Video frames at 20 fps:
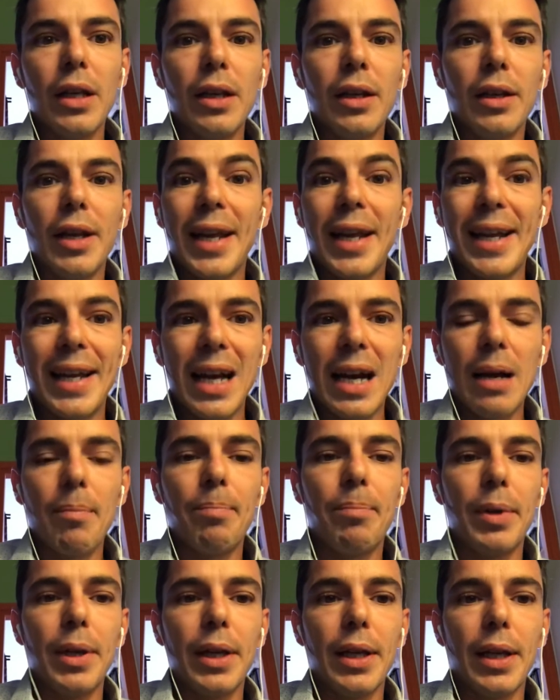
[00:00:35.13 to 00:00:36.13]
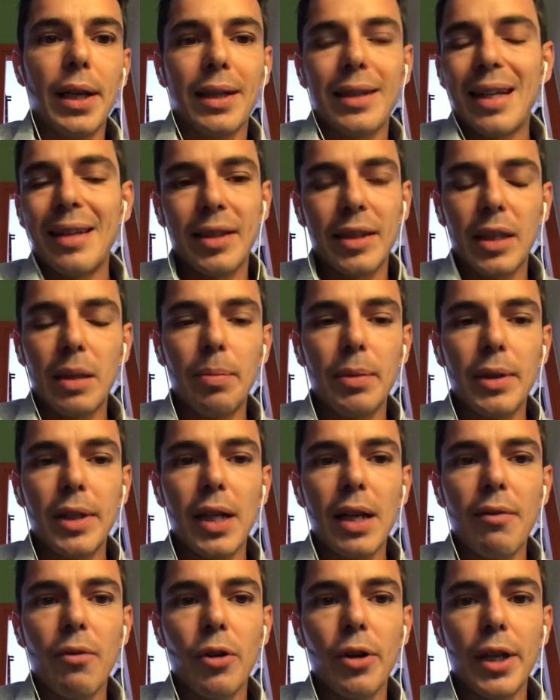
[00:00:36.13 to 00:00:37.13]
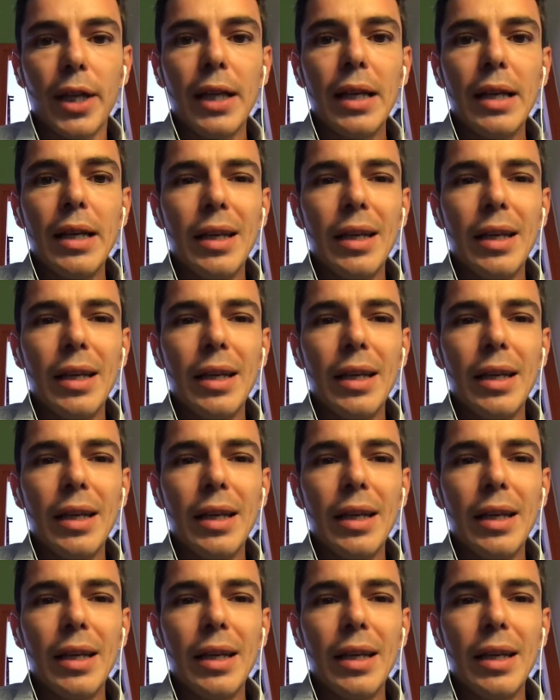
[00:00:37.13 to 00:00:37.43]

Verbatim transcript: nei campi, e ad altri tipi di lavori,